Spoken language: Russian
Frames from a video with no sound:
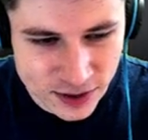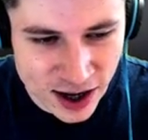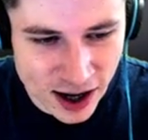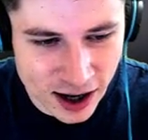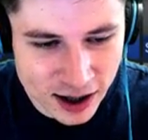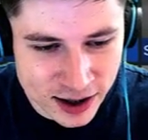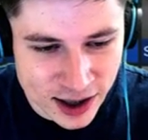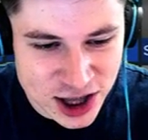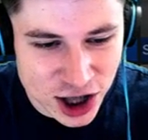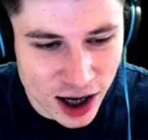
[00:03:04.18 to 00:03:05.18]
Так,
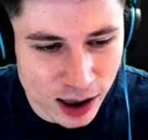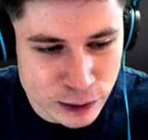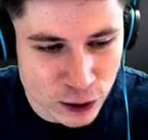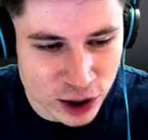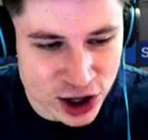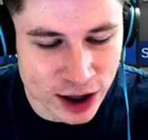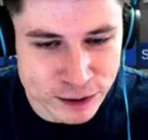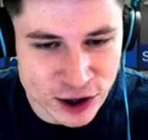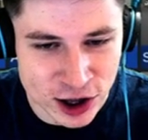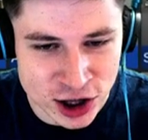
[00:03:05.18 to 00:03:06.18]
нажал, все, нажал на
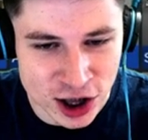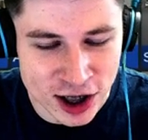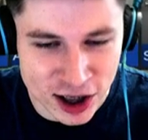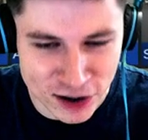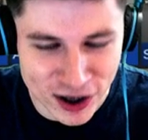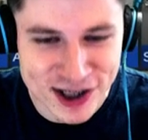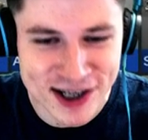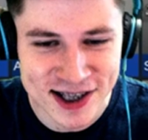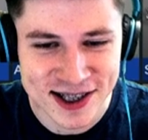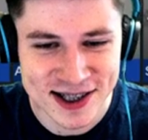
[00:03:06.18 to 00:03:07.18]
все ножи. Открывать?
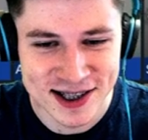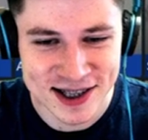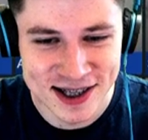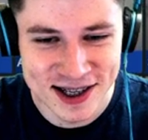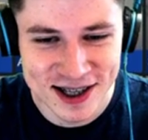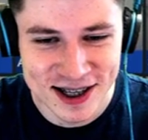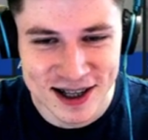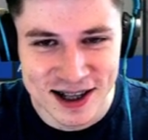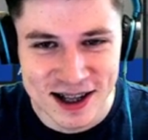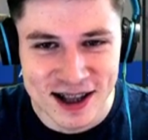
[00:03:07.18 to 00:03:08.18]
Нажимай, открывать, да,
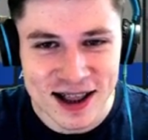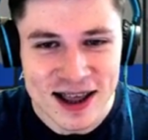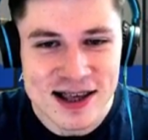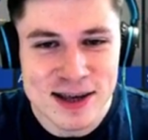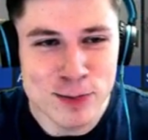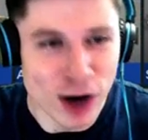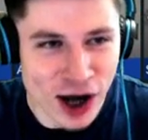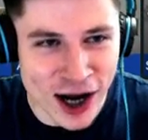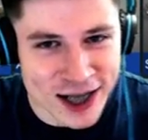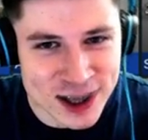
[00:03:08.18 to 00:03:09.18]
погнали. И
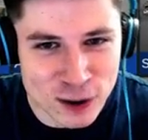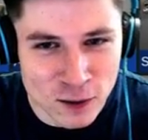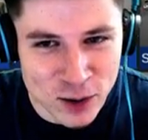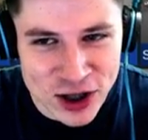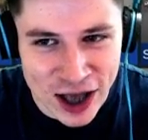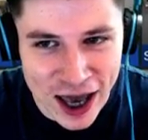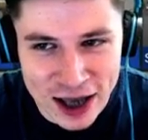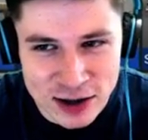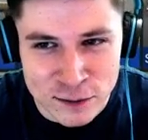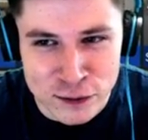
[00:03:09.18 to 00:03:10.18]
проказник
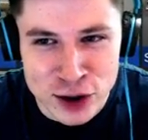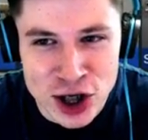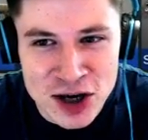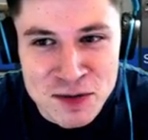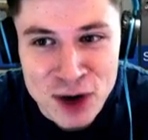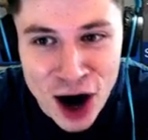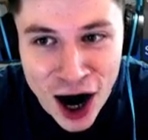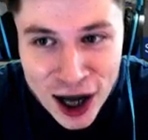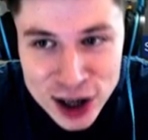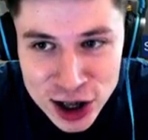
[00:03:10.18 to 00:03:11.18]
выпадает.
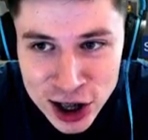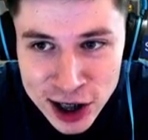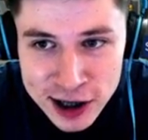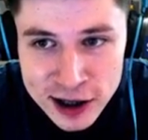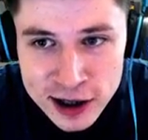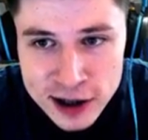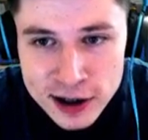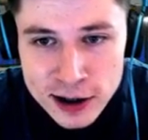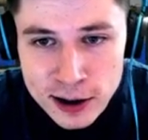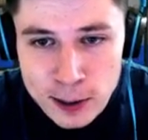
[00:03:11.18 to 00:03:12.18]
Внимание!
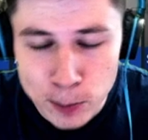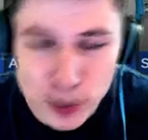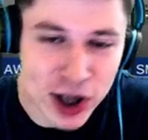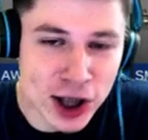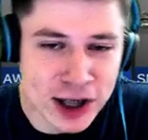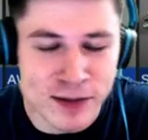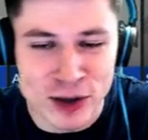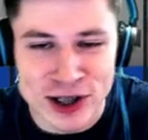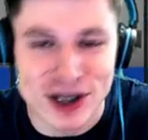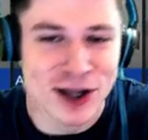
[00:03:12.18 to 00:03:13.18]

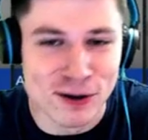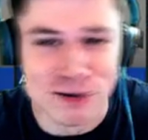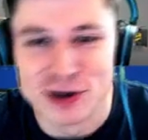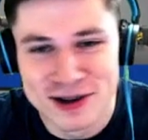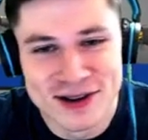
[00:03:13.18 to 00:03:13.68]
P350 не он.